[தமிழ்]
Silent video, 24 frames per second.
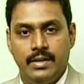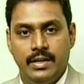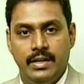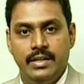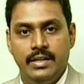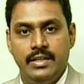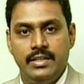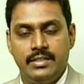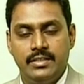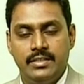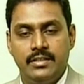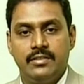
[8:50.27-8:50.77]

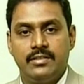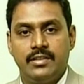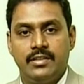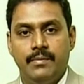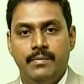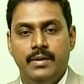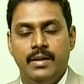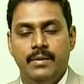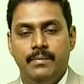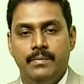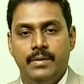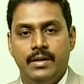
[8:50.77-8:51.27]
கண்டிஷன்ஸ்
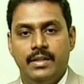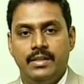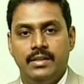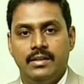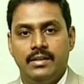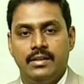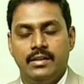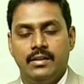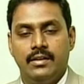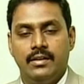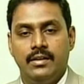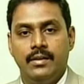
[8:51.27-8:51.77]
அப்படின்னு
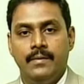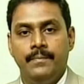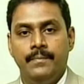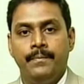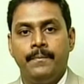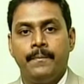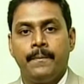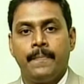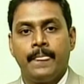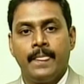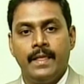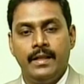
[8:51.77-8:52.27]
பார்த்துக்கிட்டிங்கன்னா
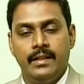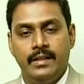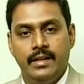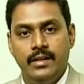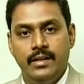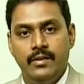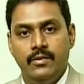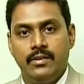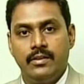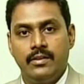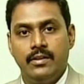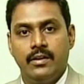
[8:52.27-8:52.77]

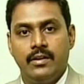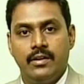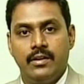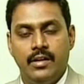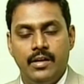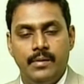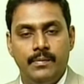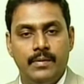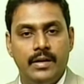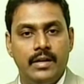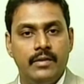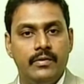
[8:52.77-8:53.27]
தண்டோடத்தில்
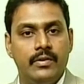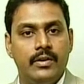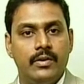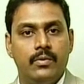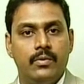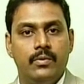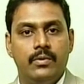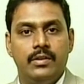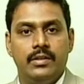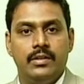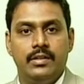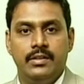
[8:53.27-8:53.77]
காமனாக
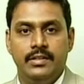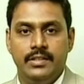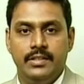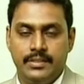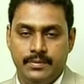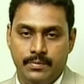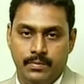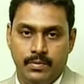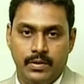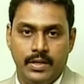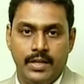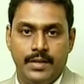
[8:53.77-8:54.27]
வரக்கூடியது
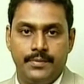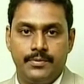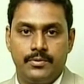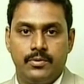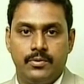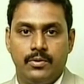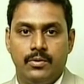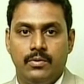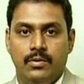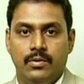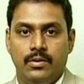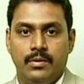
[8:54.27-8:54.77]
டிஸ்க் ப்ரொலாப்ஸ்
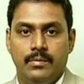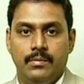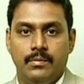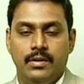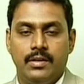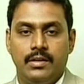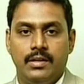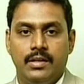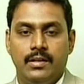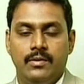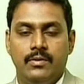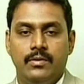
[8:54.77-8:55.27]
சொல்லுவோம்
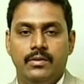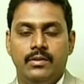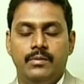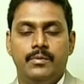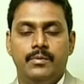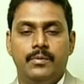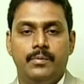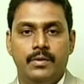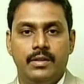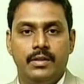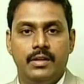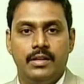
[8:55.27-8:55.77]
நம்மளுக்கு அது வந்து
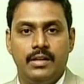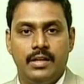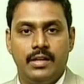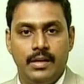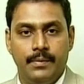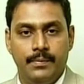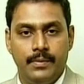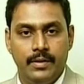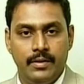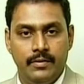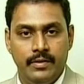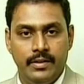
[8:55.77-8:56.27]
முப்பதுல
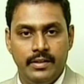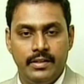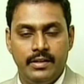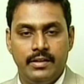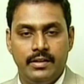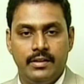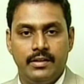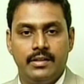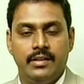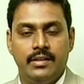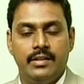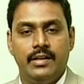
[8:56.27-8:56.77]
நாற்பது
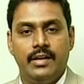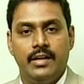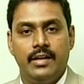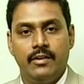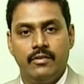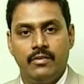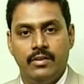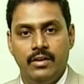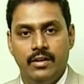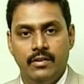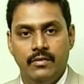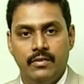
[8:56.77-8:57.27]
வயதினருக்கு
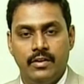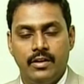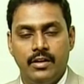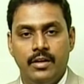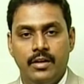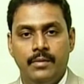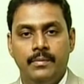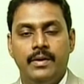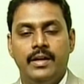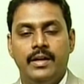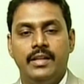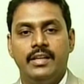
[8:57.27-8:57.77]
யாருக்குனாலும்
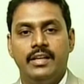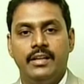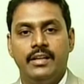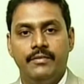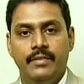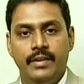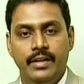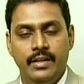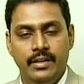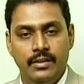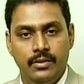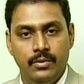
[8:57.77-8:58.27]
வரலாம் அதிக
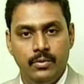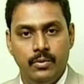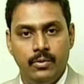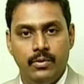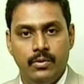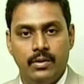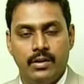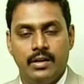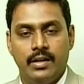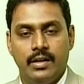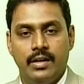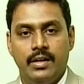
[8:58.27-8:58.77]
வெயிட்டு
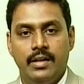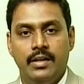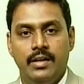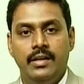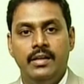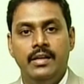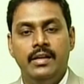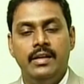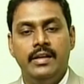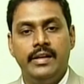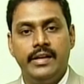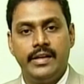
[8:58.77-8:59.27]
தூக்குறதுனால
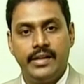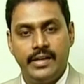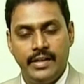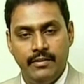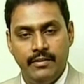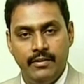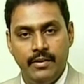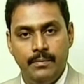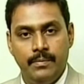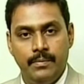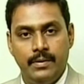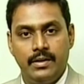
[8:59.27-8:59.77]

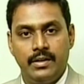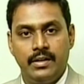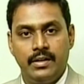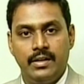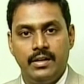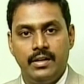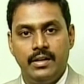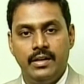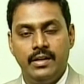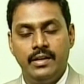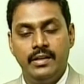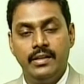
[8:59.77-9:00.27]
ட்ராவல்
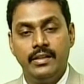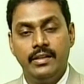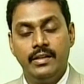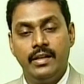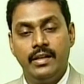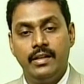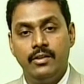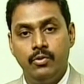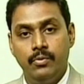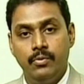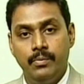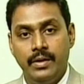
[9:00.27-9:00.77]
பண்ணுறனால இது
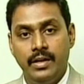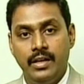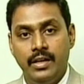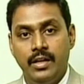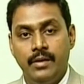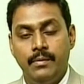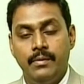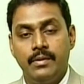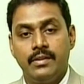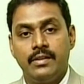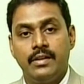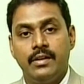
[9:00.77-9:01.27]
எதுவுமே
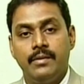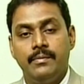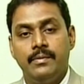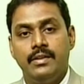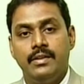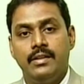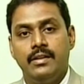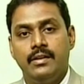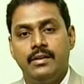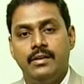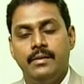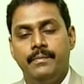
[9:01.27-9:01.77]
இல்லாமல் சில
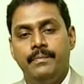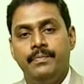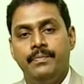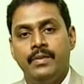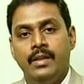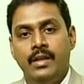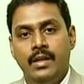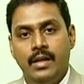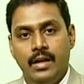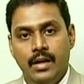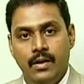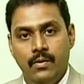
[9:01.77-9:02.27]
பேர்த்துக்கு
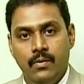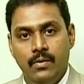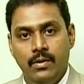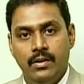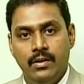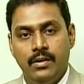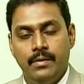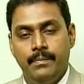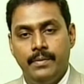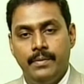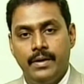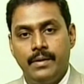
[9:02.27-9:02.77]

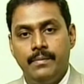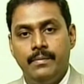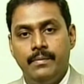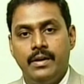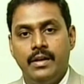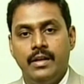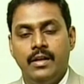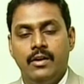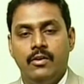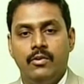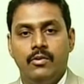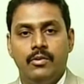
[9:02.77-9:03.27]
அவங்களுக்கு
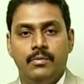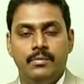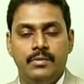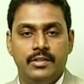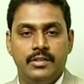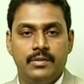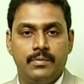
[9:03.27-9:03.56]
பரம்பரையாகவும்